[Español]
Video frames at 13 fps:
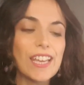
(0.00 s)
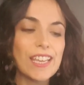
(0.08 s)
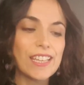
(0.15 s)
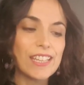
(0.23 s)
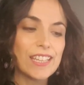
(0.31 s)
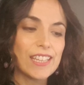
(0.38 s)

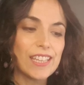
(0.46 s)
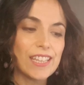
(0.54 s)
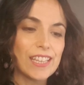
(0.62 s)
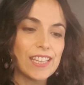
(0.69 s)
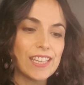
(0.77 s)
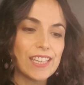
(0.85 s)

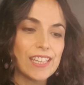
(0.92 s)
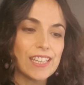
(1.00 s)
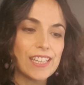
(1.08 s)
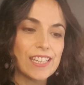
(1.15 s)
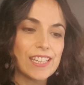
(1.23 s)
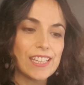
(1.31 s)

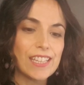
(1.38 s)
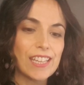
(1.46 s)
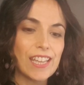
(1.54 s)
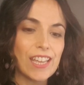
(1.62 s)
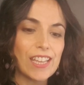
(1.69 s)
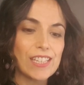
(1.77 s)

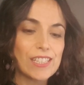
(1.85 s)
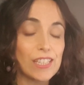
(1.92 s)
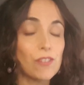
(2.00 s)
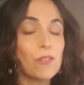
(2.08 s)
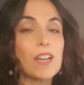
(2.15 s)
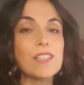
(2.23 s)
Y
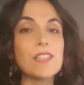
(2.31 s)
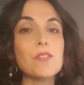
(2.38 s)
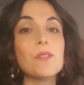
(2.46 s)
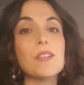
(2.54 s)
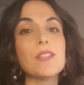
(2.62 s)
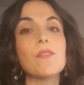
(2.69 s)
si nunca has
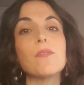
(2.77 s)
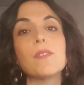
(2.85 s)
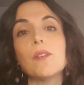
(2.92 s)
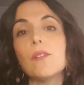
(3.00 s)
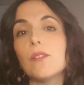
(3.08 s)
hecho un desafío,